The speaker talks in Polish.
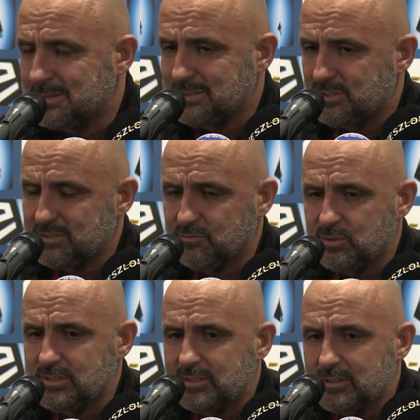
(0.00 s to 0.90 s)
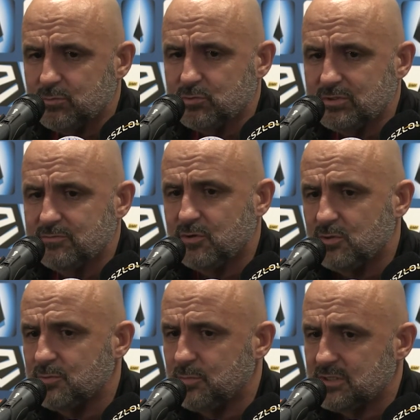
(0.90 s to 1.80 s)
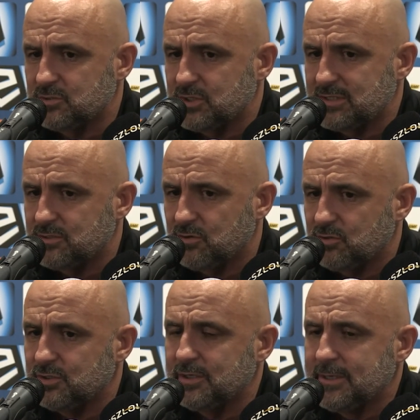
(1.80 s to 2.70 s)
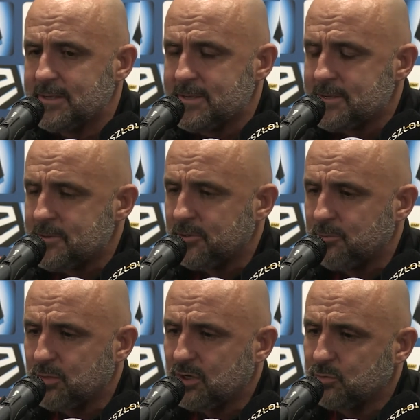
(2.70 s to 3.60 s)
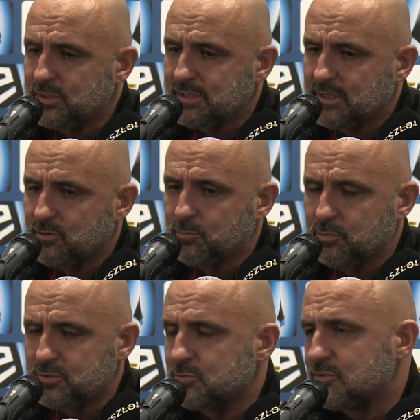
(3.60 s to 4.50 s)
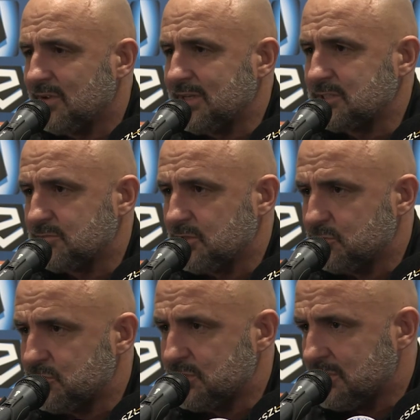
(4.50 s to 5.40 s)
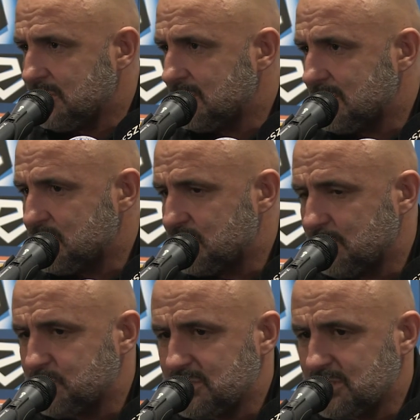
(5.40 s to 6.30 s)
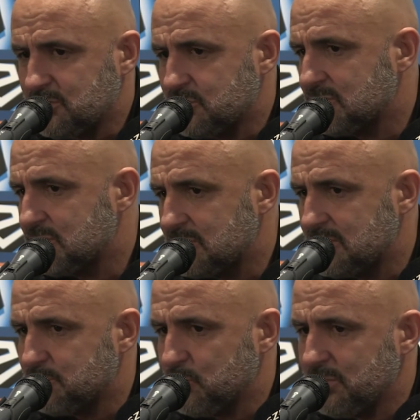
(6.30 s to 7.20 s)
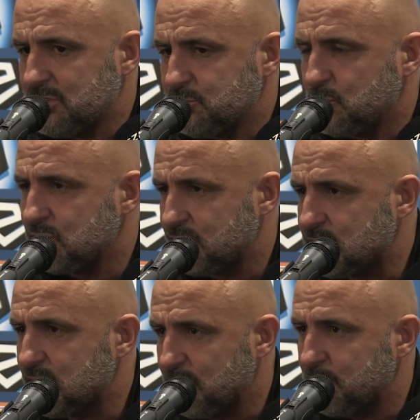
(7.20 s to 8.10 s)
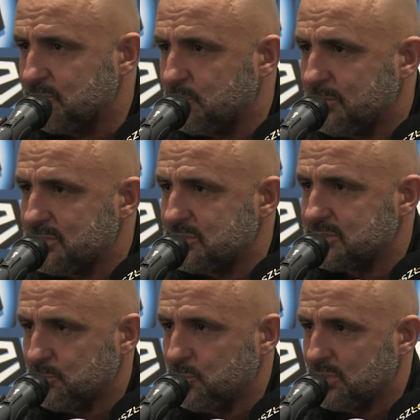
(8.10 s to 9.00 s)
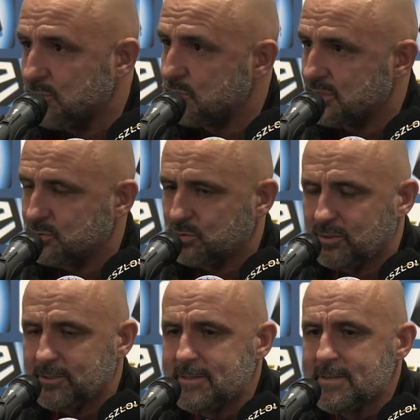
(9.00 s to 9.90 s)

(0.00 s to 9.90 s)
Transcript: ci zawodnicy, którzy wchodzą bardzo często, oni im brakuje takiego po prostu cwaniactwa. No dzisiaj też trzeba przyznać, że, że zespół Miedzi był doświadczony i w pewnym momencie zrobił jedną rzecz, która